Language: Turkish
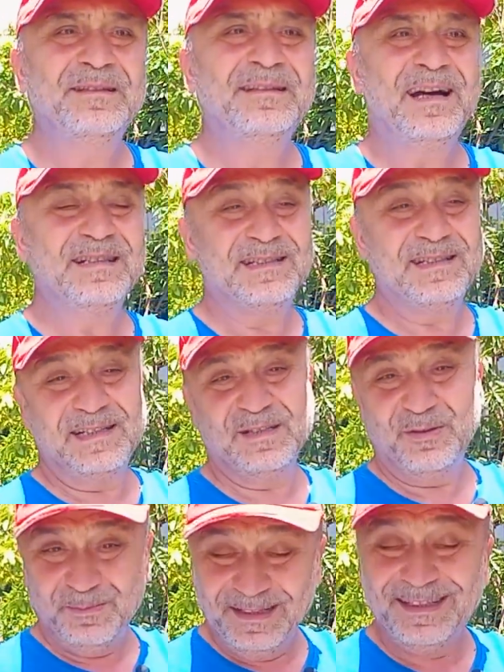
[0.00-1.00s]
kanser
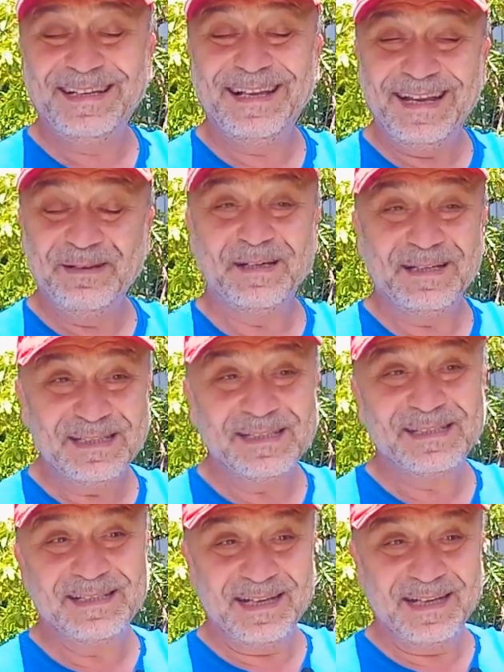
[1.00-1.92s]
olmaya değmez.